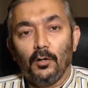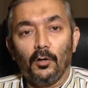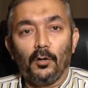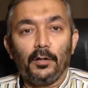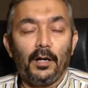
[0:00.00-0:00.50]

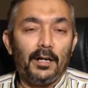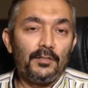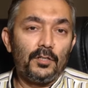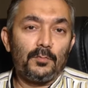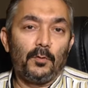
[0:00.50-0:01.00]
और
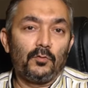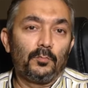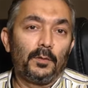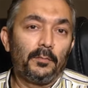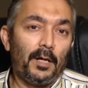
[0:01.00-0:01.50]
आज जिस मौजू
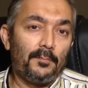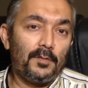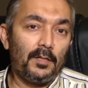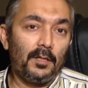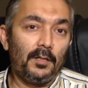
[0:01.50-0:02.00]
पे मैं
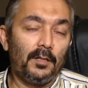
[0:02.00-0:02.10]
आपसे